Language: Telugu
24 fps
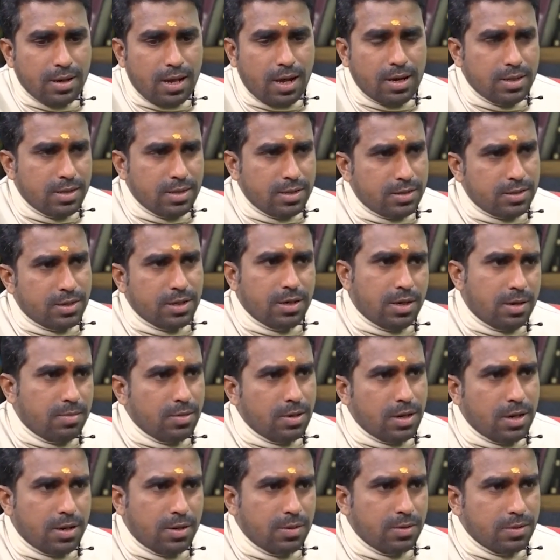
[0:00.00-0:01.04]
అనంత్ శ్రీరామ్
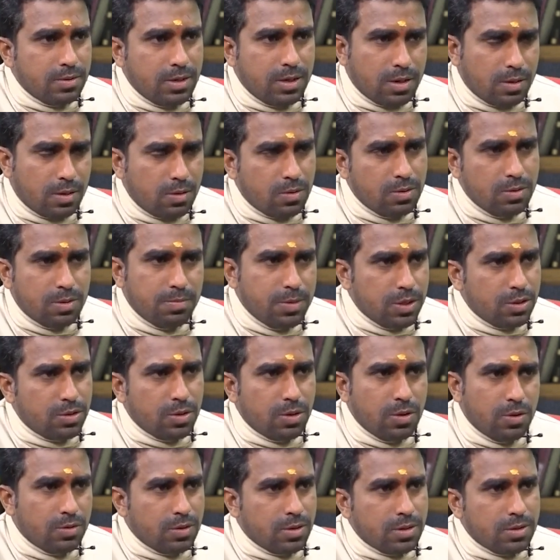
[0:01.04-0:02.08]
గారు ఇట్లా కొంత
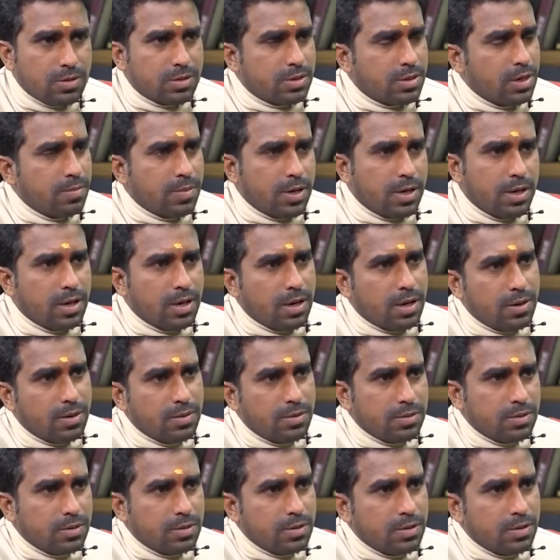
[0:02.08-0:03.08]
మిత్రులు ఉన్నారు శ్రీమణి గారు